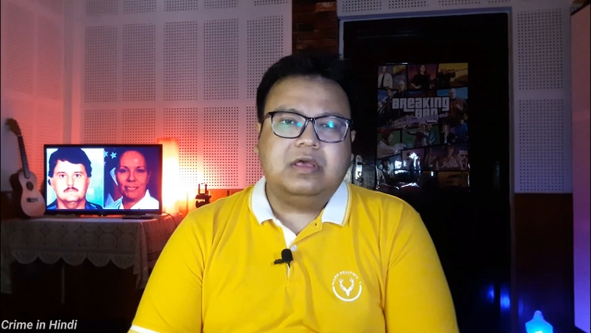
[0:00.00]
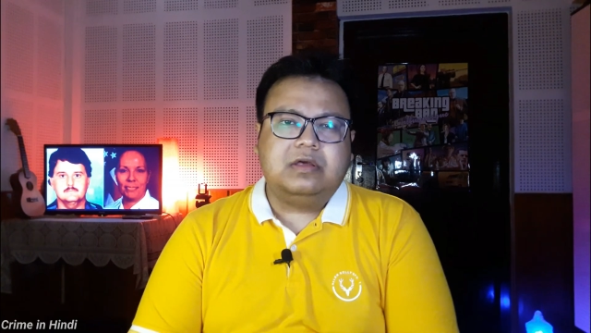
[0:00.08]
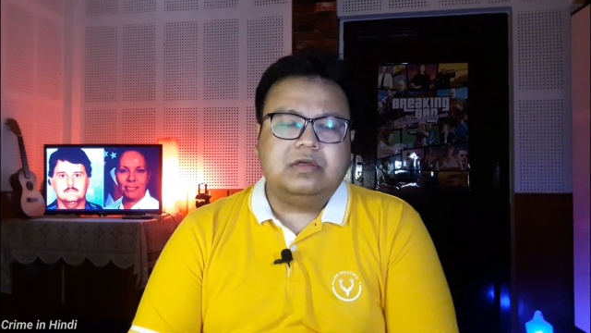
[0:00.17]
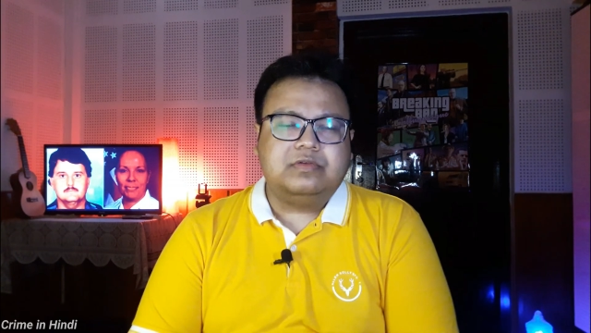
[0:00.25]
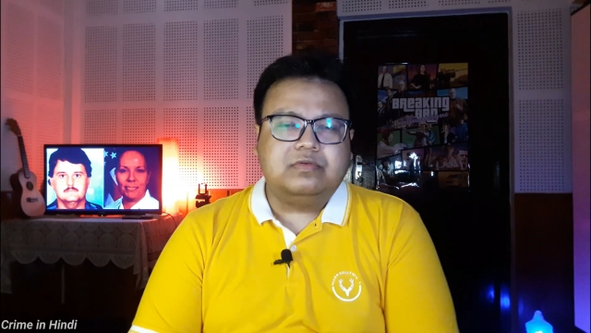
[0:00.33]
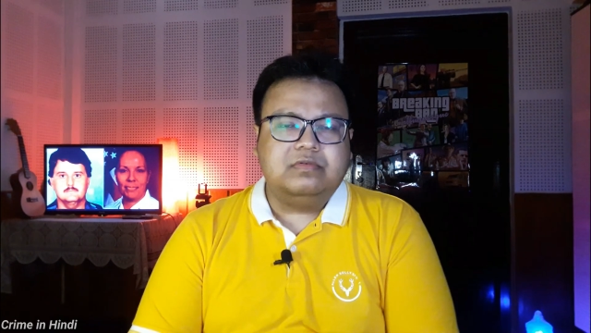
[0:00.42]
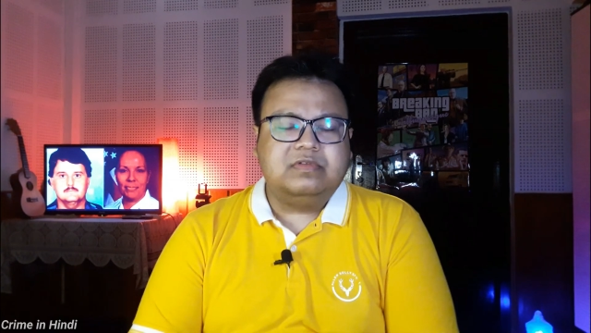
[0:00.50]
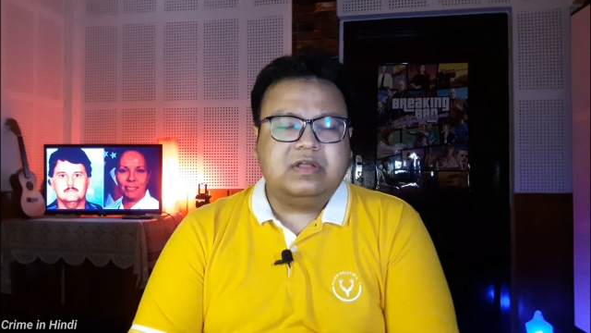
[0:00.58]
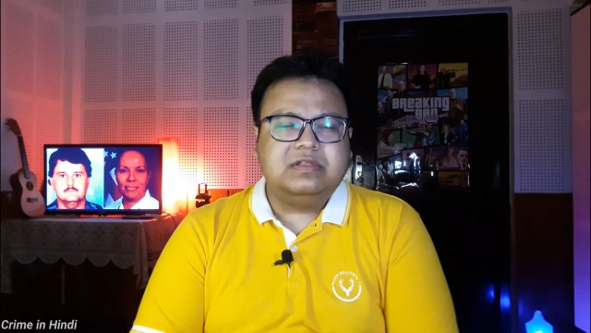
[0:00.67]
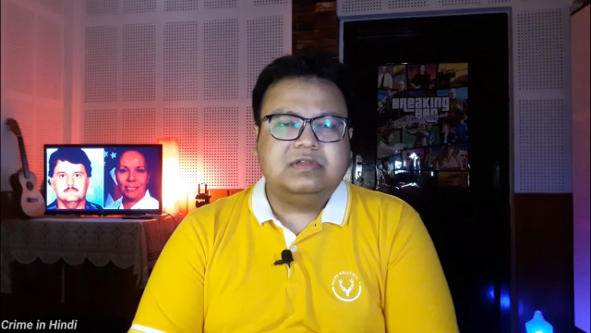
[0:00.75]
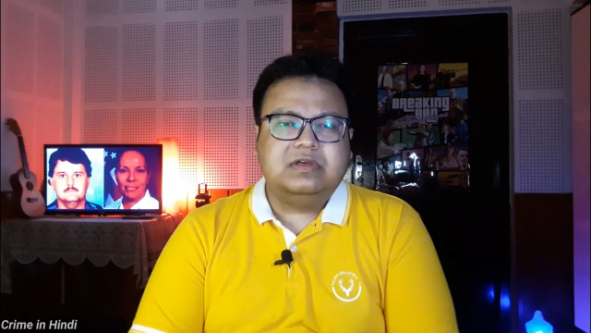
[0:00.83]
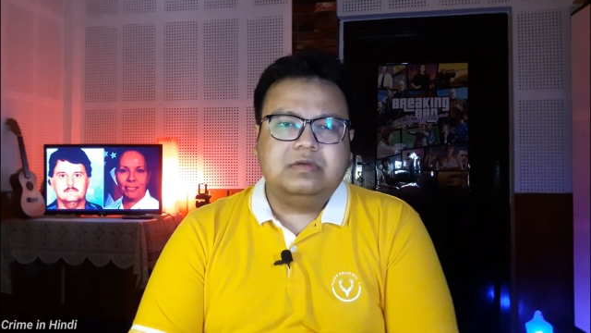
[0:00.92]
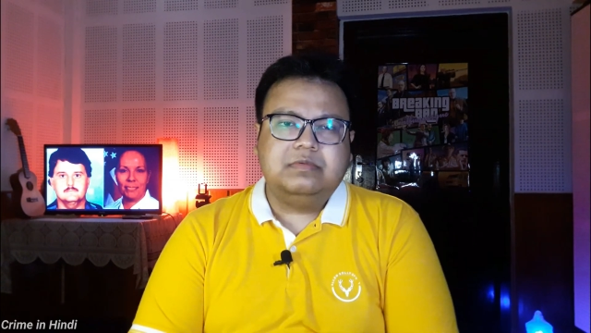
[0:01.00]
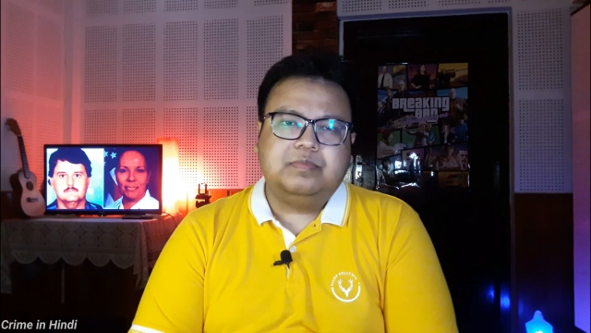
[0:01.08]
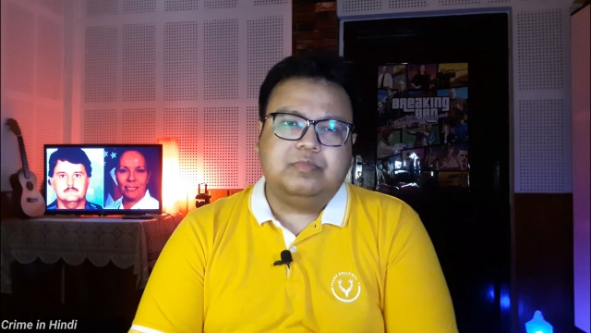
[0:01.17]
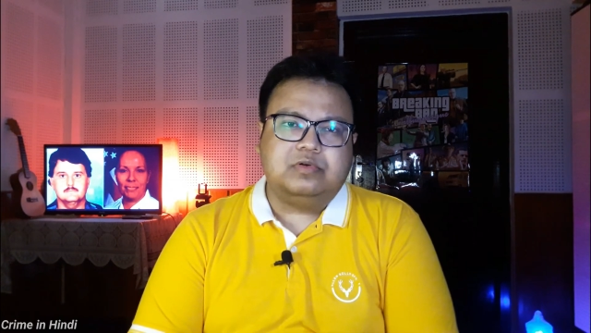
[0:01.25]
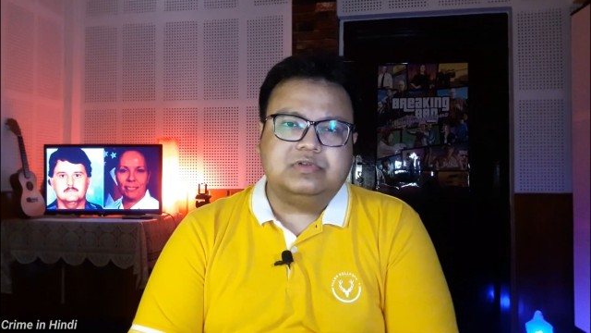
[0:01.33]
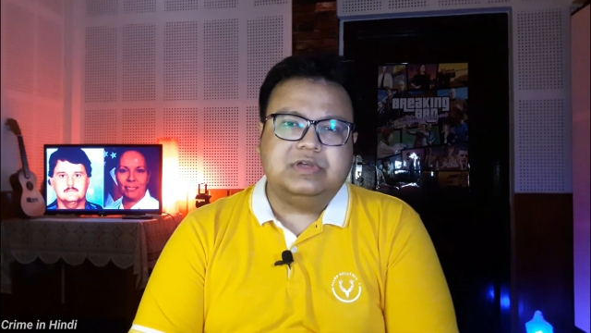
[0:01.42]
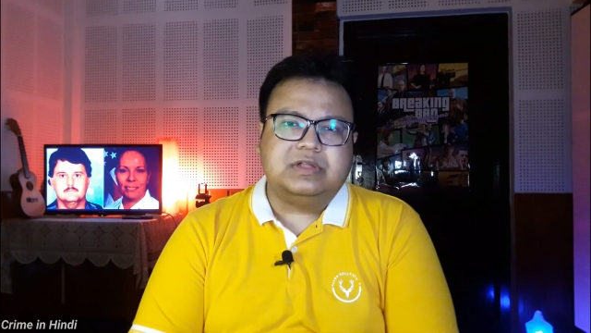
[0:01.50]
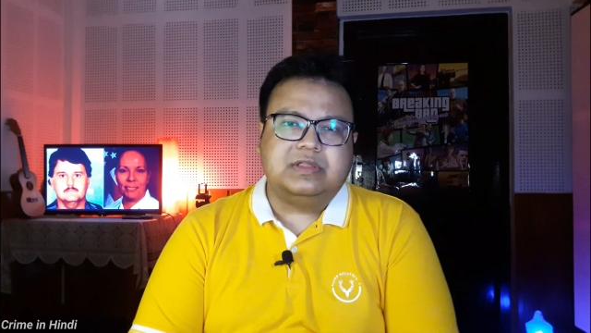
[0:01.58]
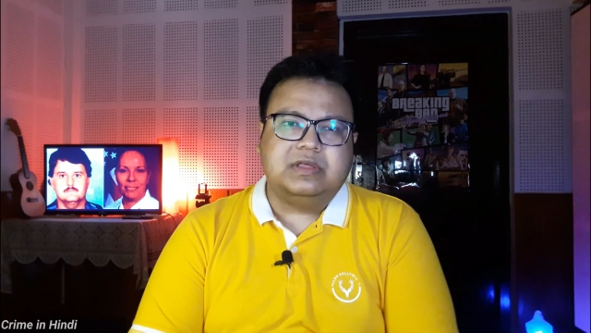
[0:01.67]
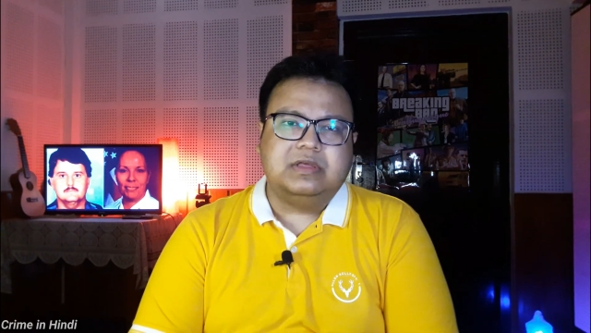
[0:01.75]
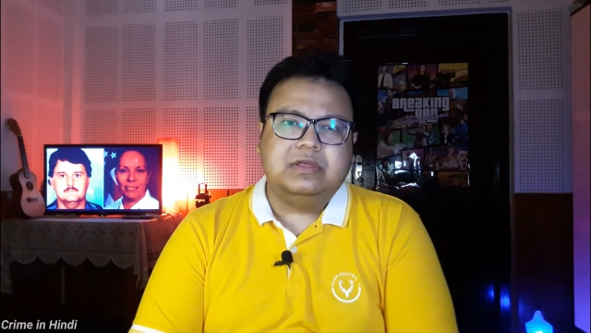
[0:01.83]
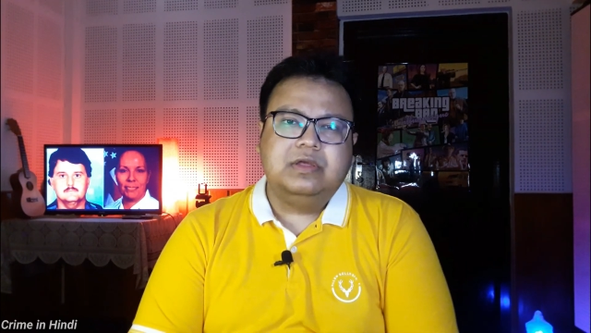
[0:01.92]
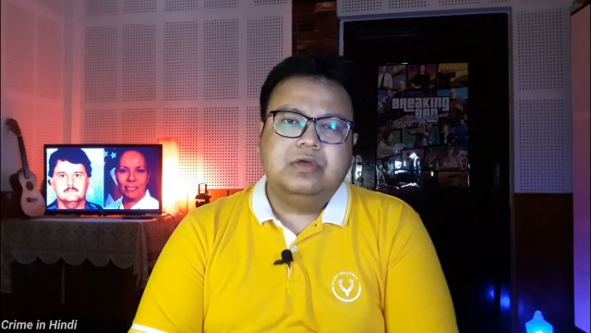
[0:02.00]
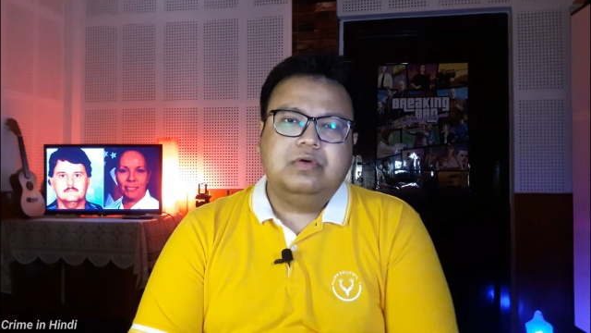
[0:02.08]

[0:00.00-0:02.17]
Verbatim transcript: एक सुनसान जगह में पहुंच जाता है